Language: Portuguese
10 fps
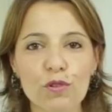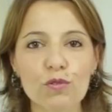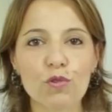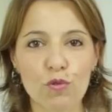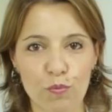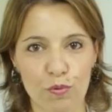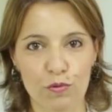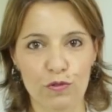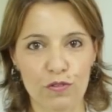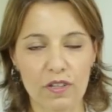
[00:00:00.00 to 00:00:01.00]
por
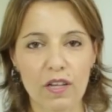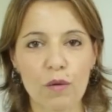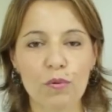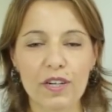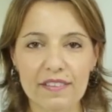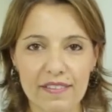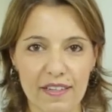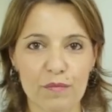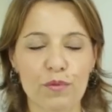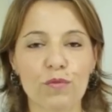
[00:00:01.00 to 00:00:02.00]
grupos. Por
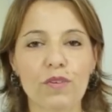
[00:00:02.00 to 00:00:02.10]
exemplo,